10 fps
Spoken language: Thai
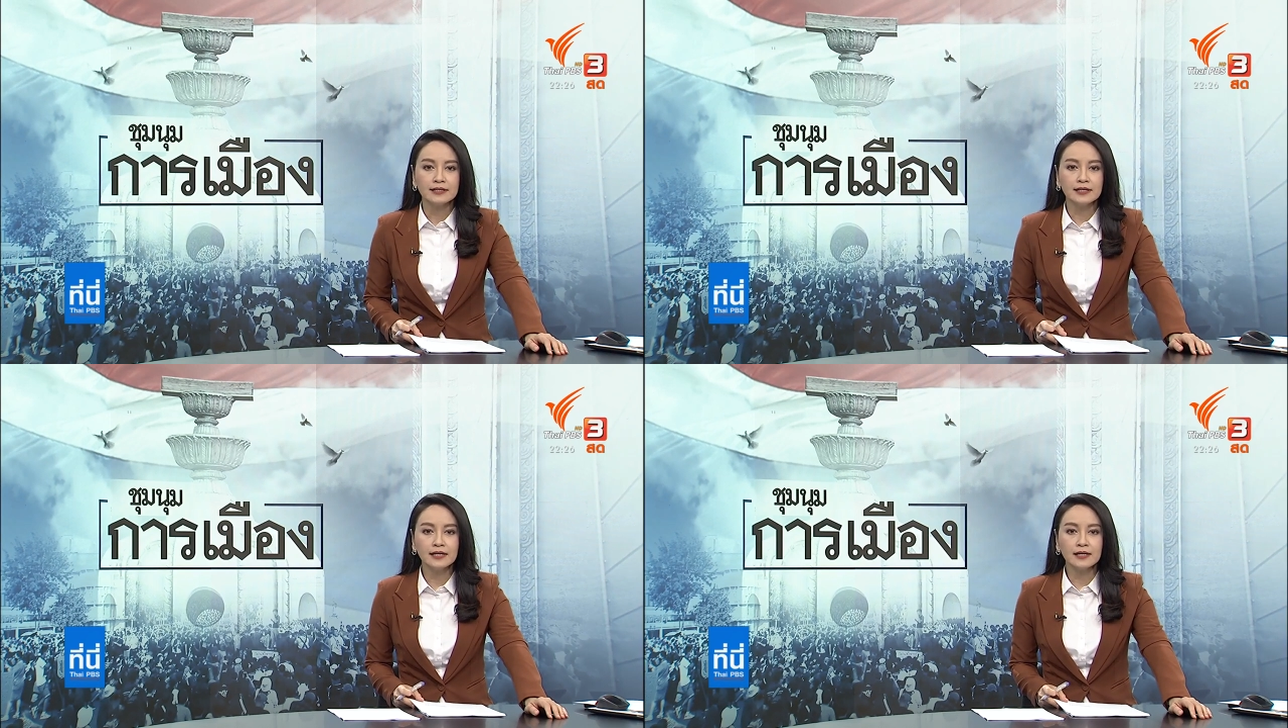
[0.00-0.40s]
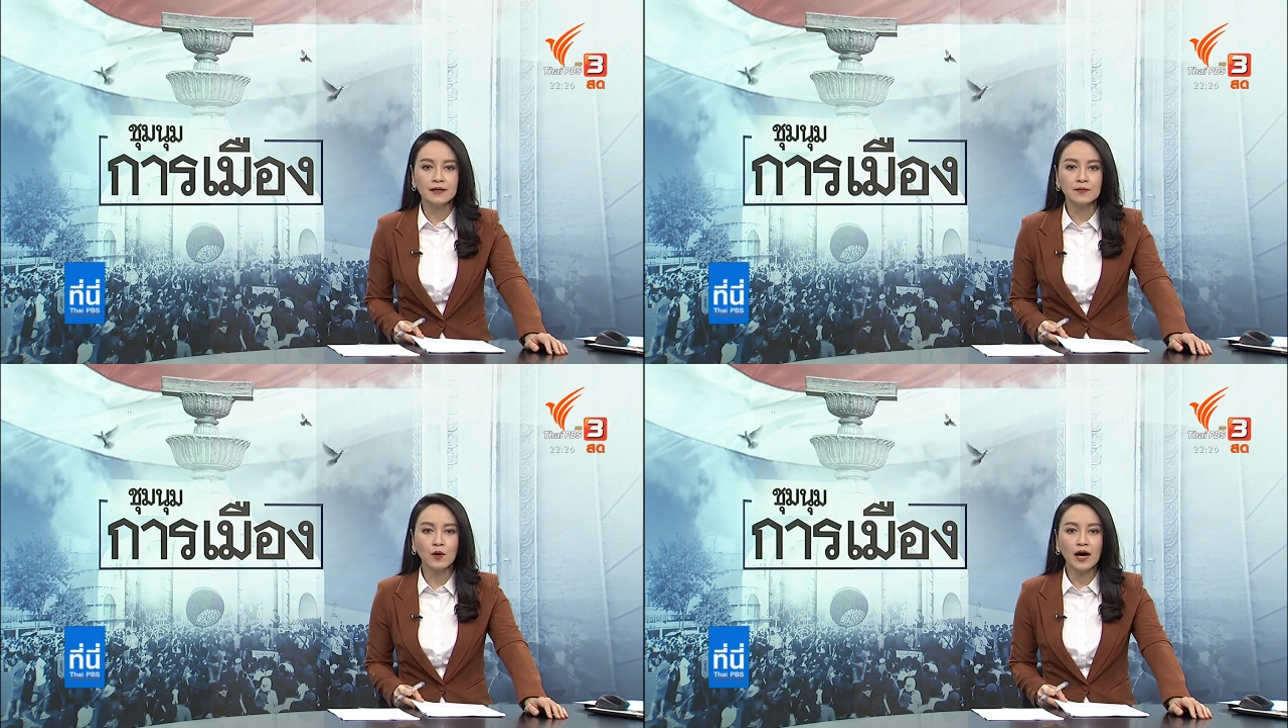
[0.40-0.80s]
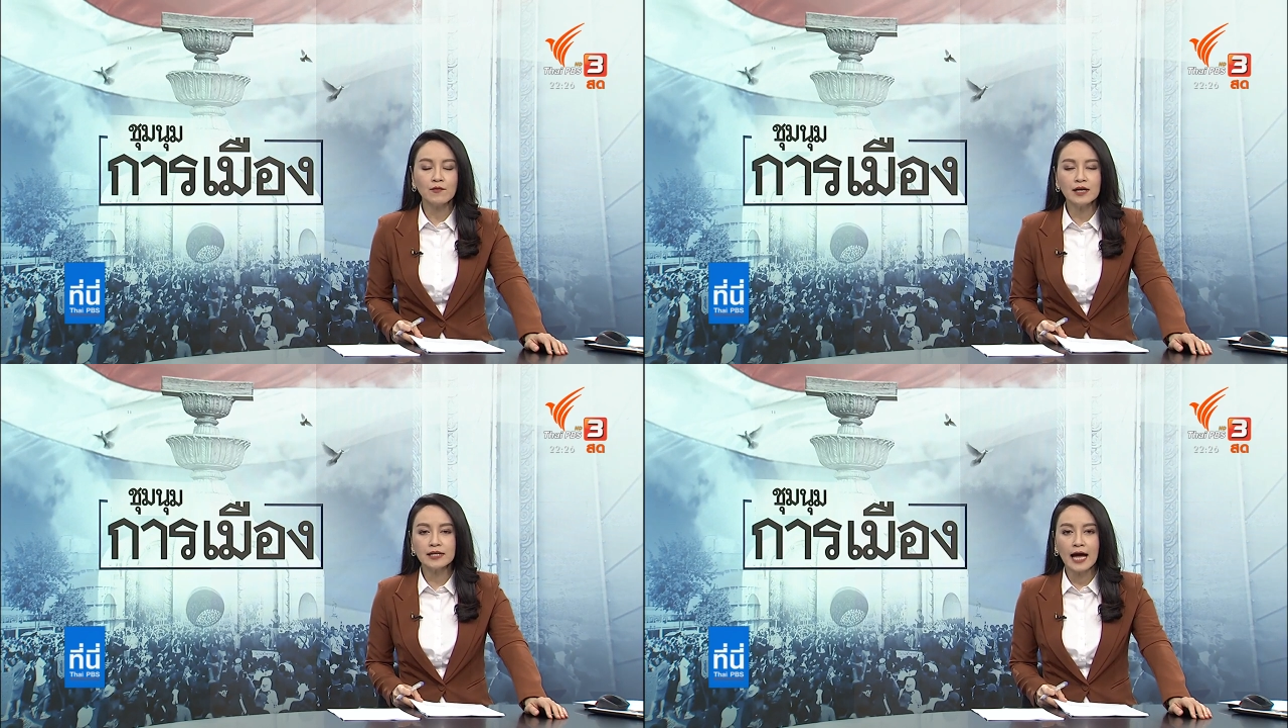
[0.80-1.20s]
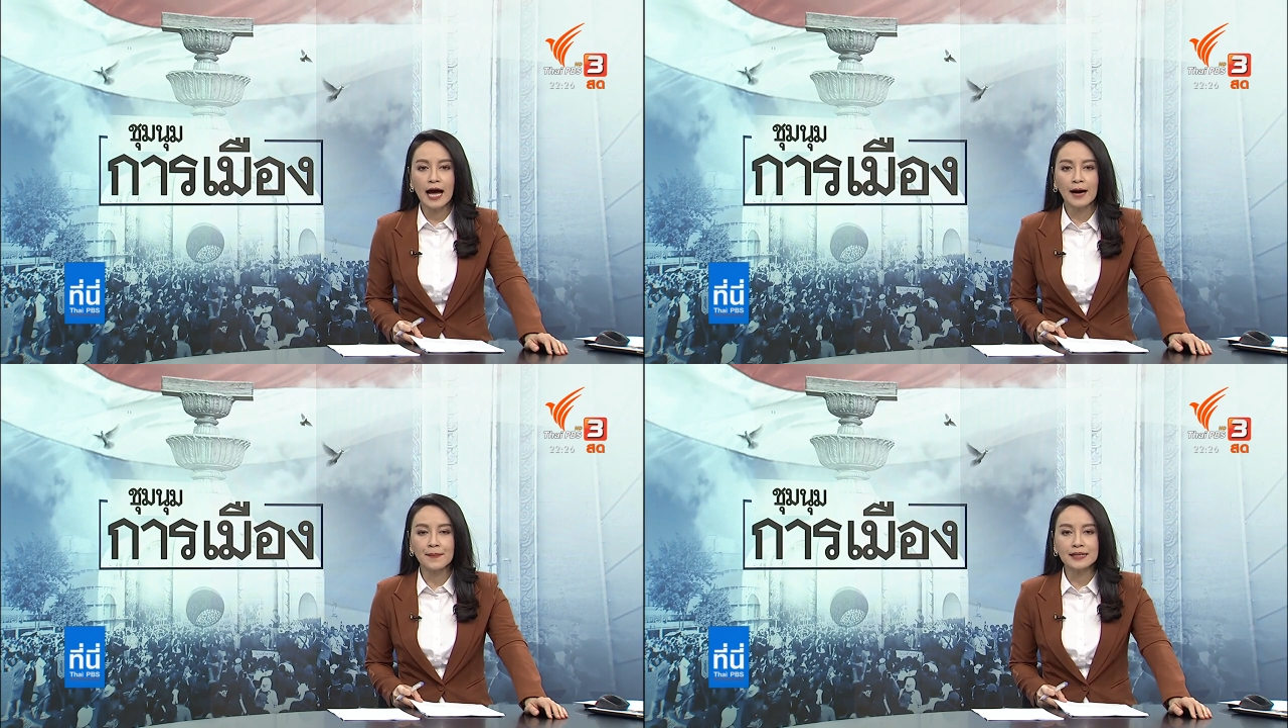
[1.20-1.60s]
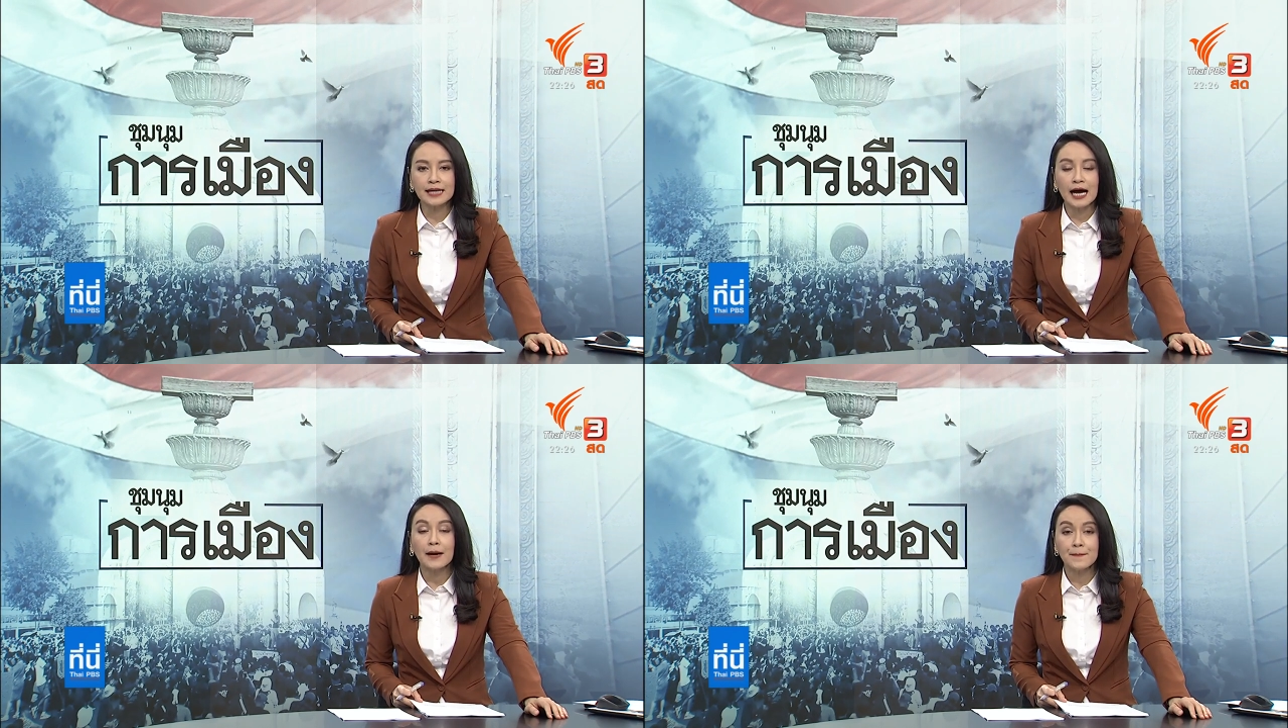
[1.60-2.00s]
ซึ่งพวกเขาเดินทางไป
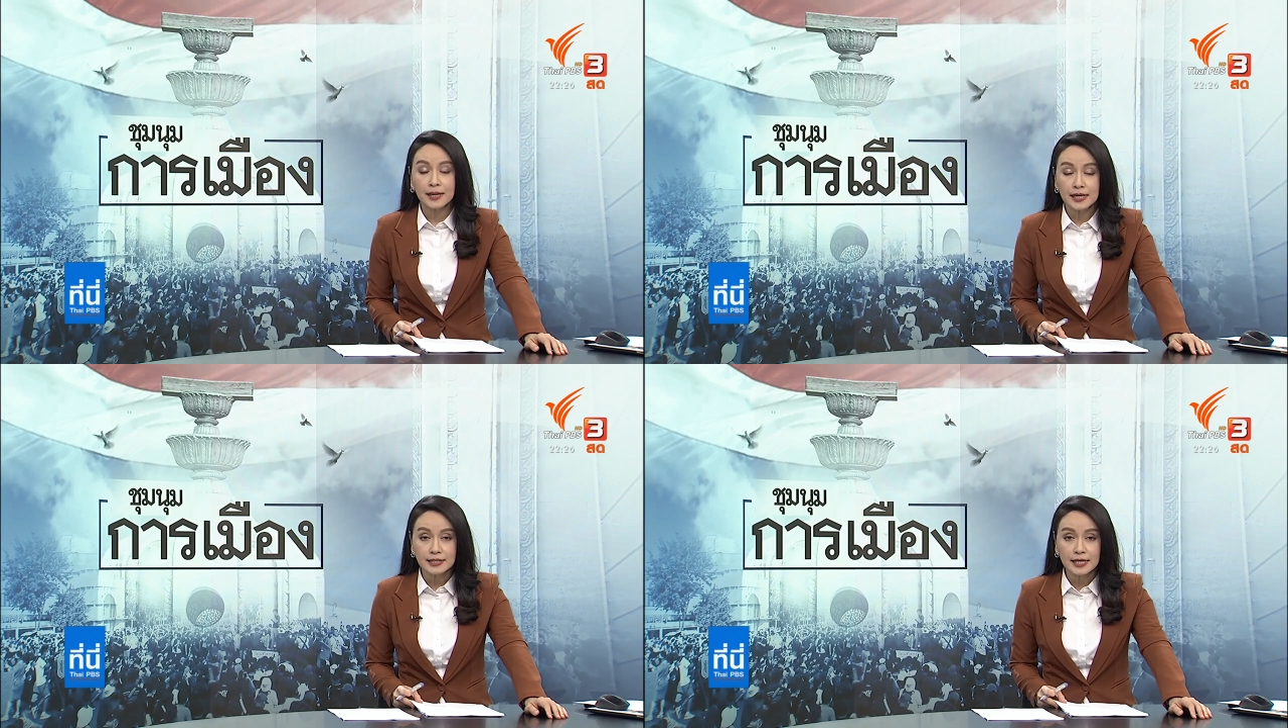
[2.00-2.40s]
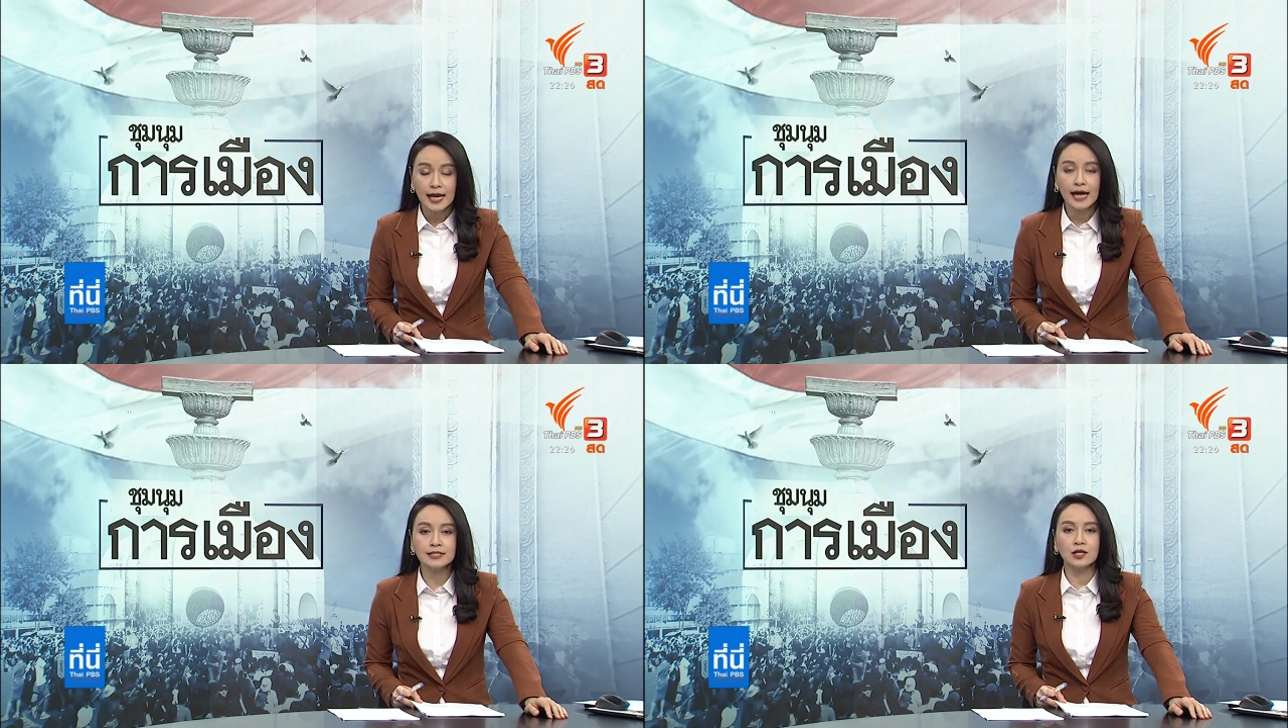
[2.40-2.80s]
จากอำเภอจนะ